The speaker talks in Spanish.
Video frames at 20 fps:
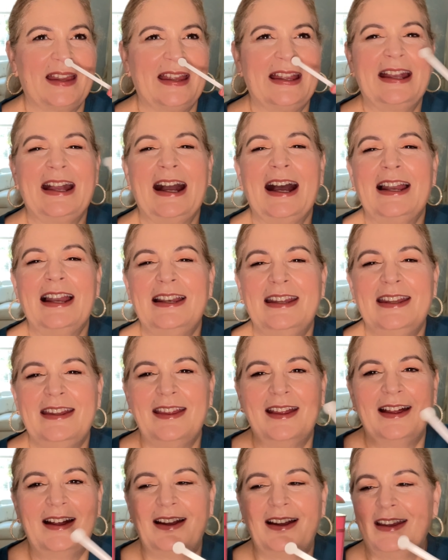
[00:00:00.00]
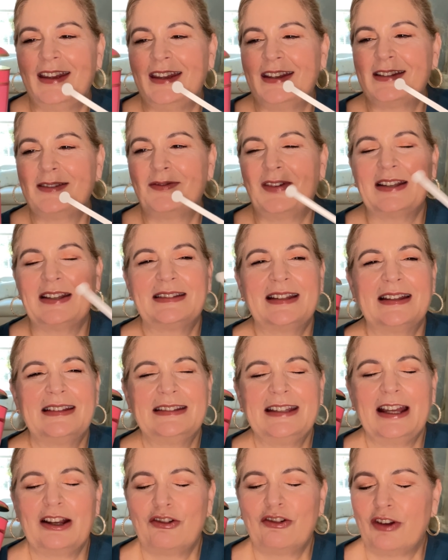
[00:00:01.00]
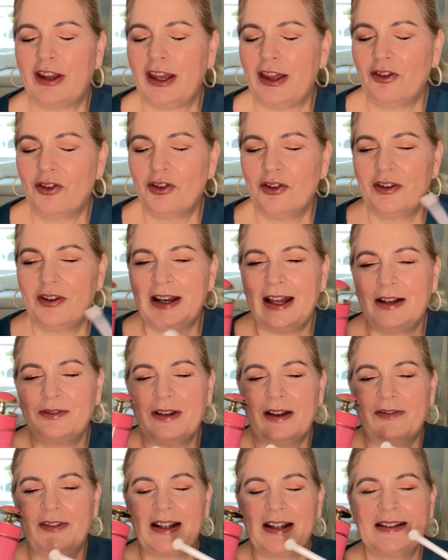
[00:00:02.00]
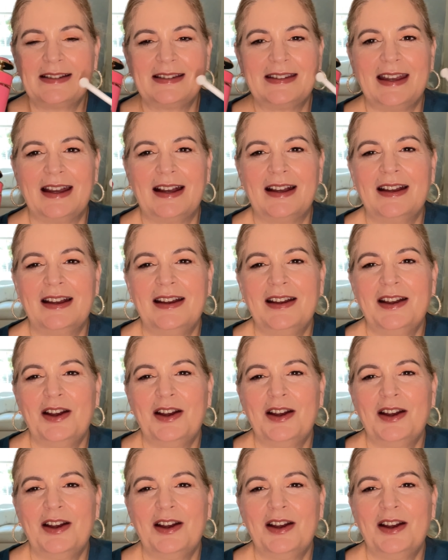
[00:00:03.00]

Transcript: cálida, es bastante acogedora, una fragancia